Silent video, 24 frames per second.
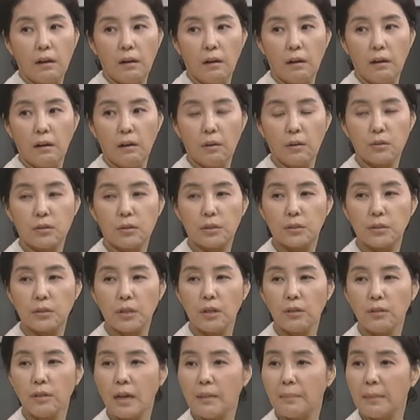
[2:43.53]
어떻게
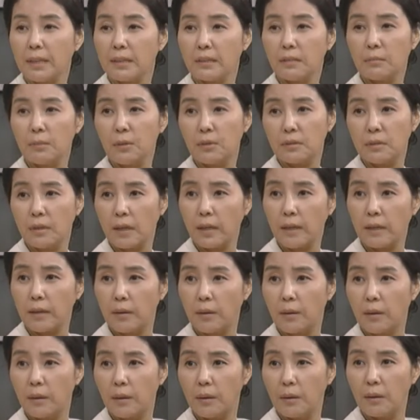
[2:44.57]
선화만도
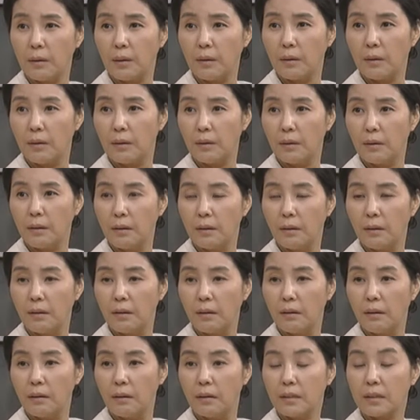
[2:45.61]
못해요.
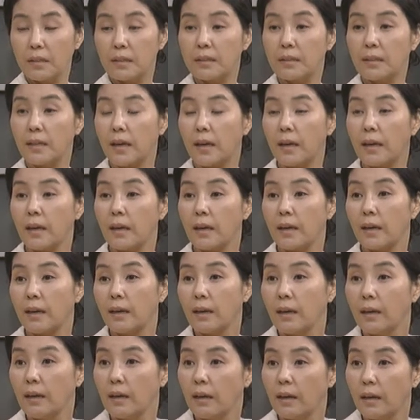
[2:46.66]
그게
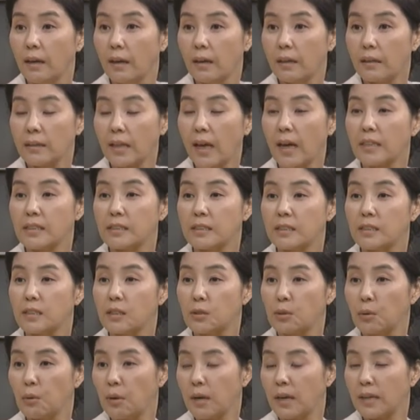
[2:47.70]
당신이
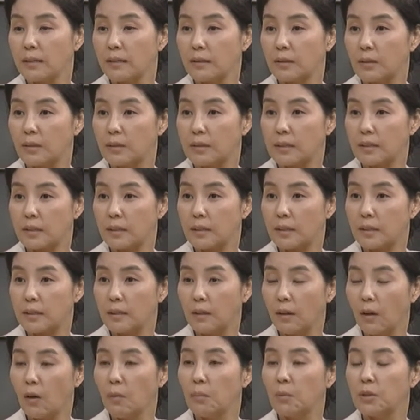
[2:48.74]
좋아하는 거지
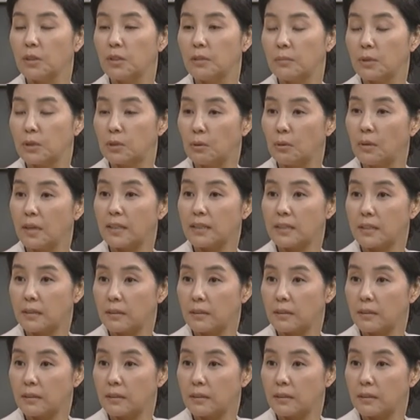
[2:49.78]
어머님이 좋아하시는